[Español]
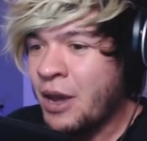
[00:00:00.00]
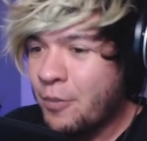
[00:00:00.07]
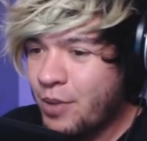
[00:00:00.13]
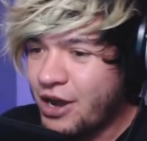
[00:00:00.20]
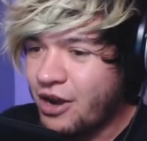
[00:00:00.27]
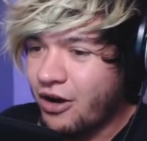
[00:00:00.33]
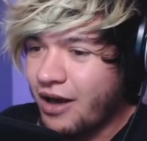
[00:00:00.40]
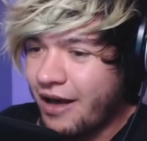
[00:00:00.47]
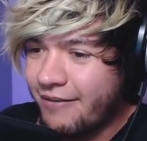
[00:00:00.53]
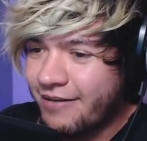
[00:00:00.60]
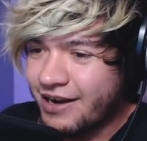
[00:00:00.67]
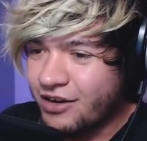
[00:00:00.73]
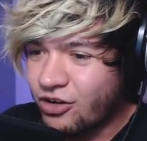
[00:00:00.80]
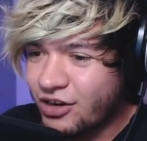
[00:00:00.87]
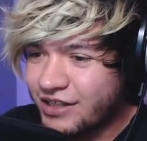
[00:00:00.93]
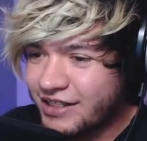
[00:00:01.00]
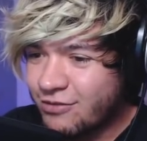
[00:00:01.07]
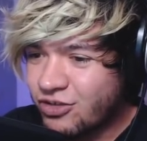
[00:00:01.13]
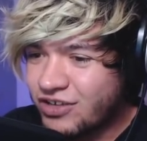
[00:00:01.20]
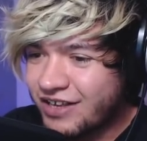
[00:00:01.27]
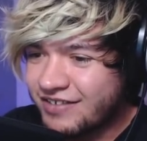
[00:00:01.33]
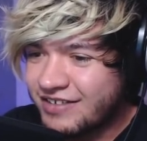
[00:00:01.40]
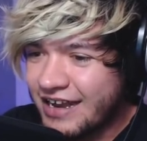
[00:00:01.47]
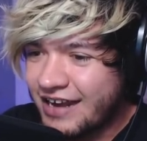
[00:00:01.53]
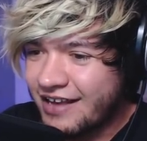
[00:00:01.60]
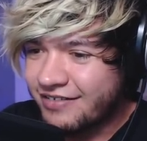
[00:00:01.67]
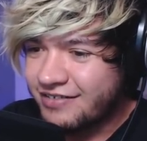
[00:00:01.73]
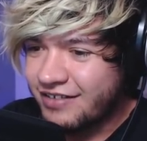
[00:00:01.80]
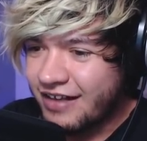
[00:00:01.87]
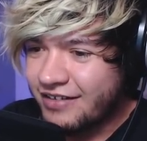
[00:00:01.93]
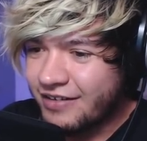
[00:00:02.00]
Bueno, a ver, lo que tenemos que hacer es